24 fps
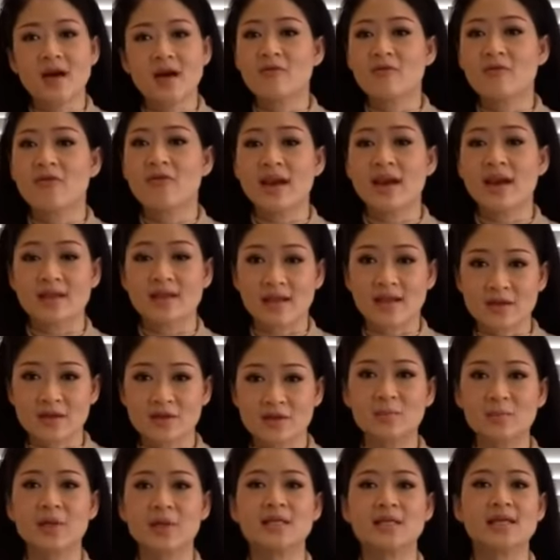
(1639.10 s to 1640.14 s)
không dạ phải đúng,
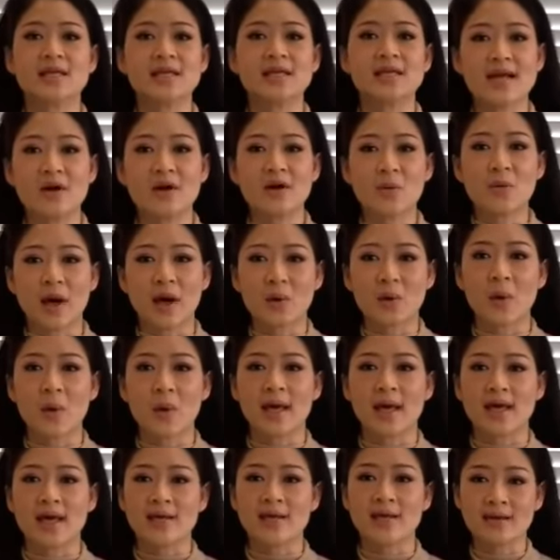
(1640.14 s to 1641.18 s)
là dạ đúng, không phải là quay.
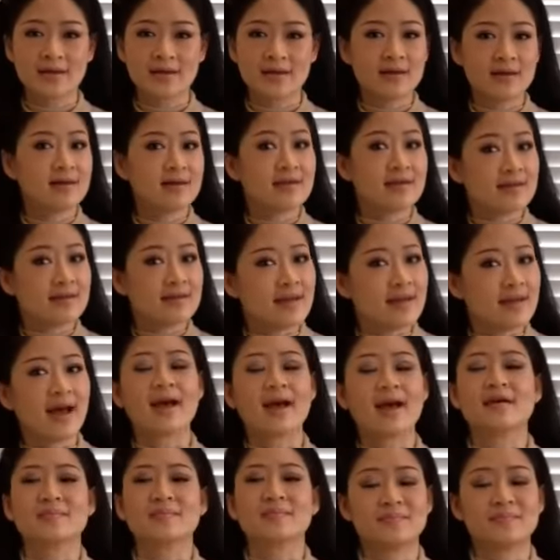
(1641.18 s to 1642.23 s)
Tự mình không dạ.
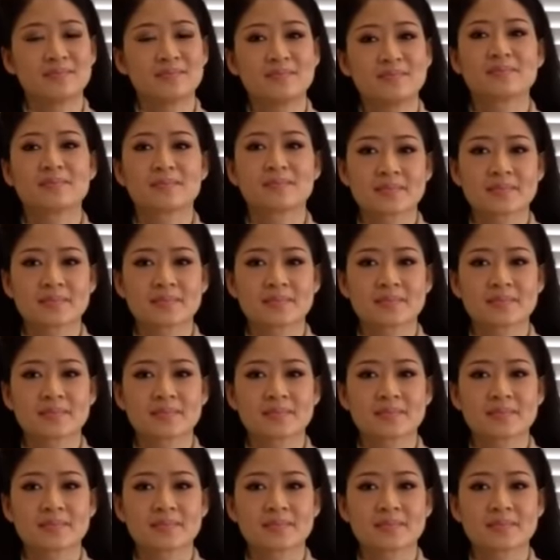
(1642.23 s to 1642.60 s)
Nên tự mình